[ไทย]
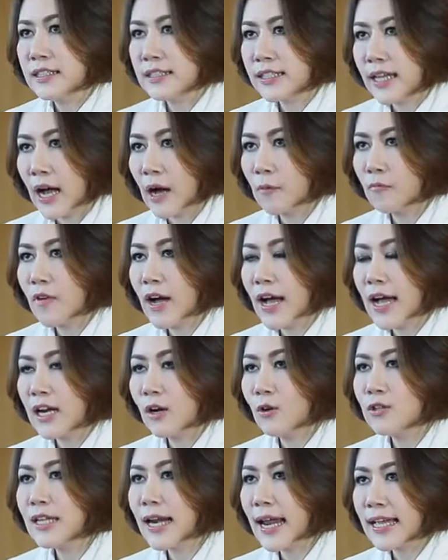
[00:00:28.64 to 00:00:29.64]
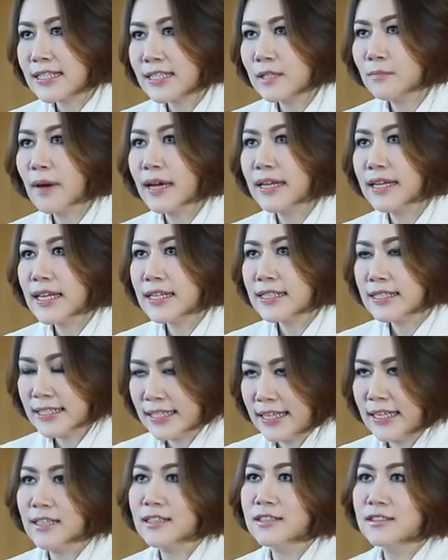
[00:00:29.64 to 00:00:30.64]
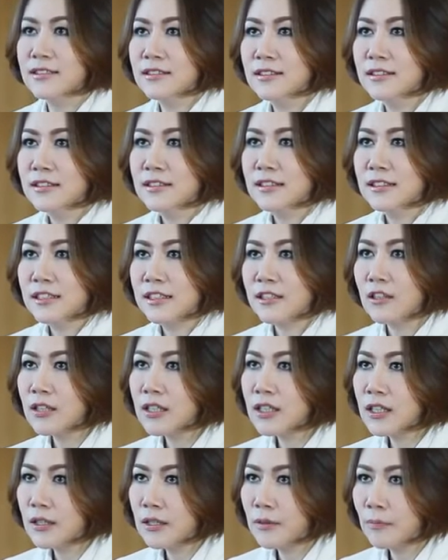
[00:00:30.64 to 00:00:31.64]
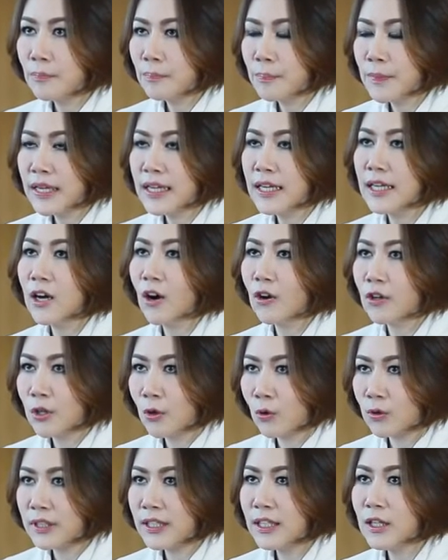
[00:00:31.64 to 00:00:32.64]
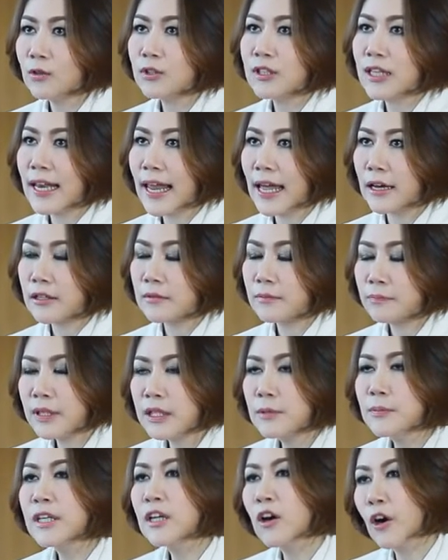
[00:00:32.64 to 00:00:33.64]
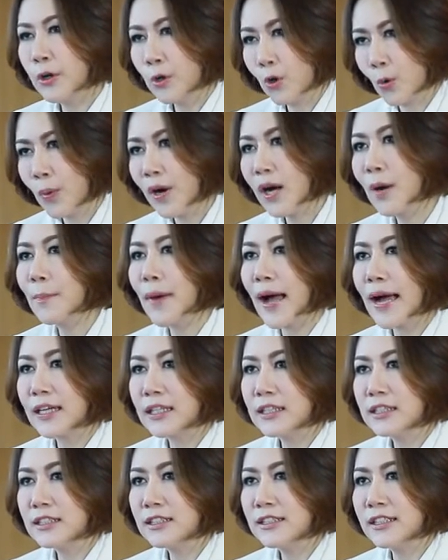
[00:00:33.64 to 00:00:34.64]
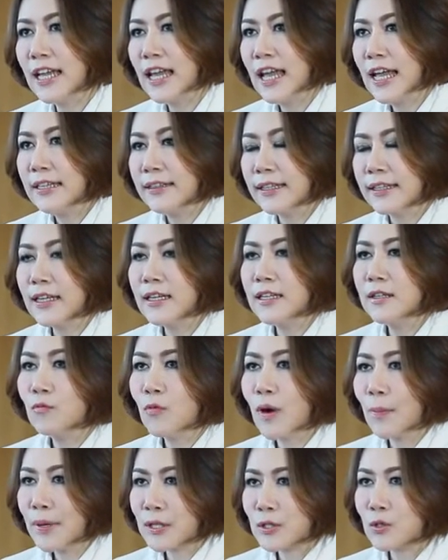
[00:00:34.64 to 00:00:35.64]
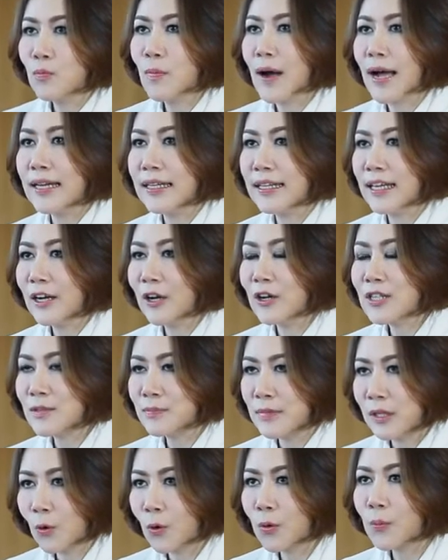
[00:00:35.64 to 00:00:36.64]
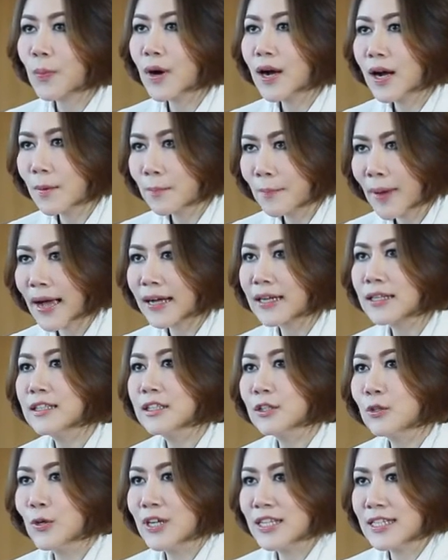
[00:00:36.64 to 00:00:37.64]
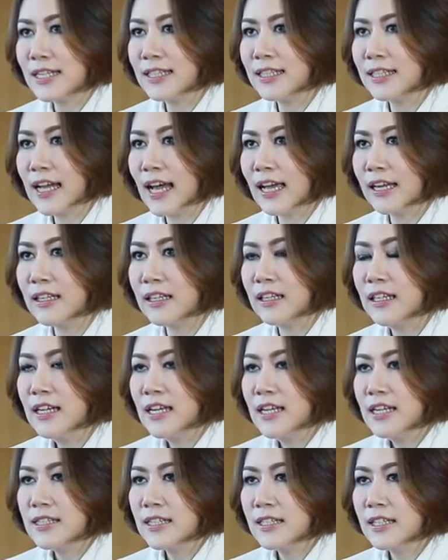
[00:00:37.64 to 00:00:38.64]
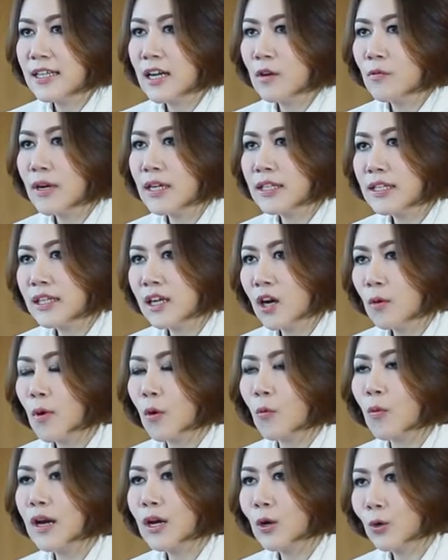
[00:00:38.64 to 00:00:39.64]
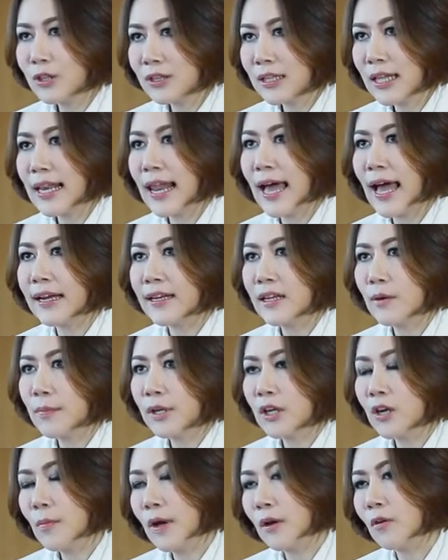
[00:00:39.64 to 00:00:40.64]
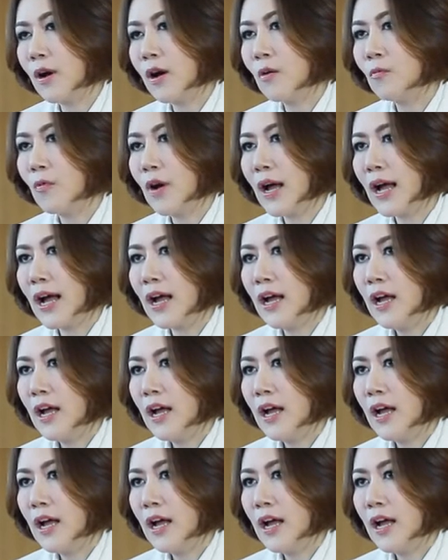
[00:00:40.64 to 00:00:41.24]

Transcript: จะถามว่าล้นตลาดจริงไหมเนี่ยจริงก็คือมีคอนโดที่ล้นตลาด คือมีคอนโดเพิ่มมากขึ้น แต่อย่าลืมว่าปัจจุบันเนี้ยก็จะมีคนเพิ่มมากขึ้นด้วยเช่นกัน ทีนี้คำว่าที่เขาบอกว่าล้นตลาดเนี่ยมันก็หมายความว่า